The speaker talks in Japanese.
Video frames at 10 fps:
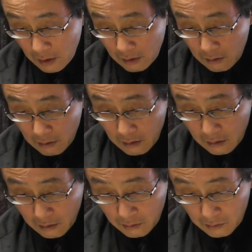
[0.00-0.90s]
とで、えー、
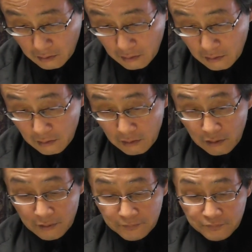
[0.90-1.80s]
この、こ